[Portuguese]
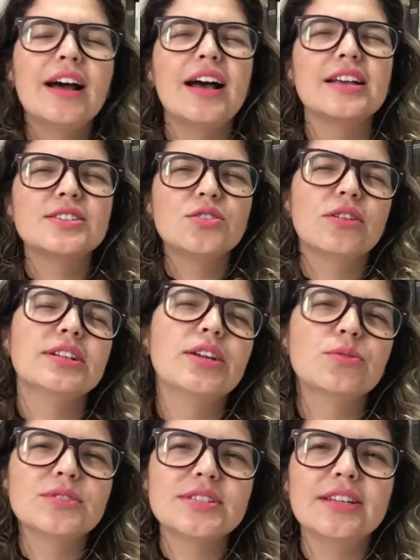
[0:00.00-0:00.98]

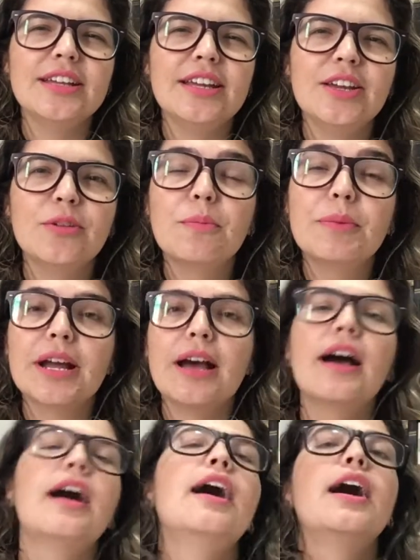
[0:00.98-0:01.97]
acionem o sininho
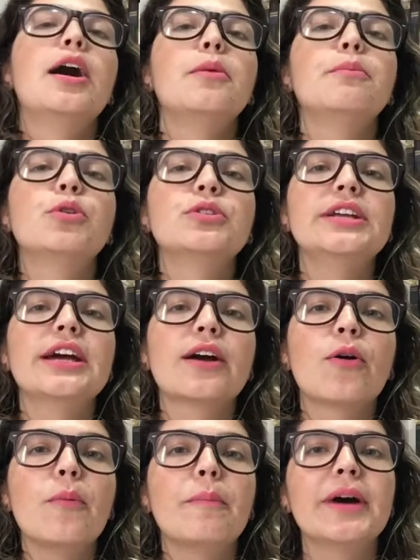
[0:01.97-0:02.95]
para poder
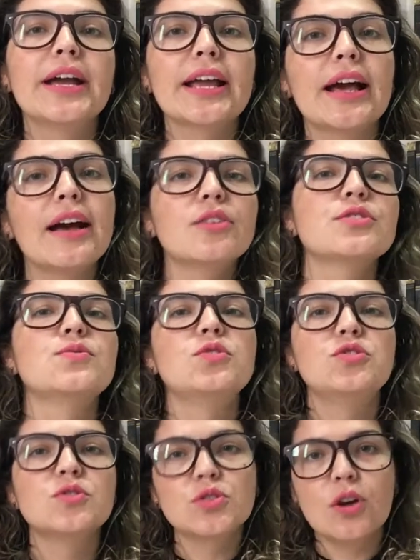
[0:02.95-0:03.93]
acompanhar os
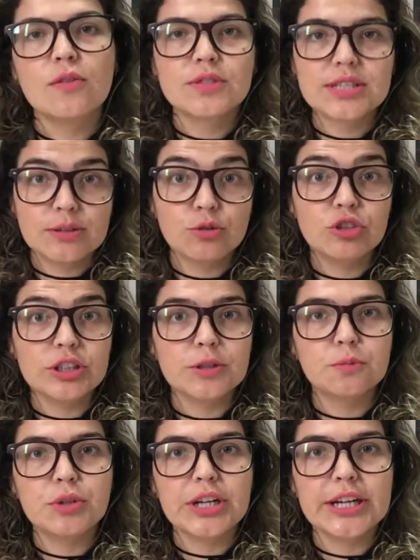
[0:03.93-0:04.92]
vídeos novos que estão
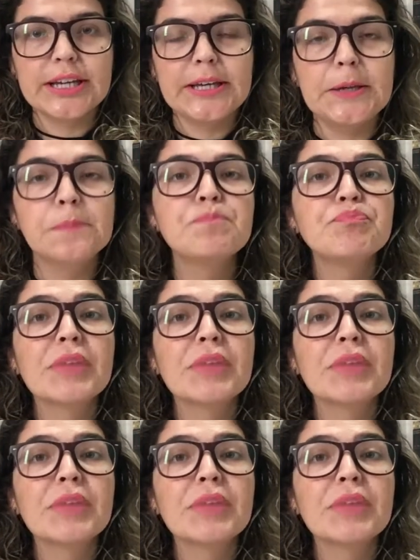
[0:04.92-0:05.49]
chegando por aqui.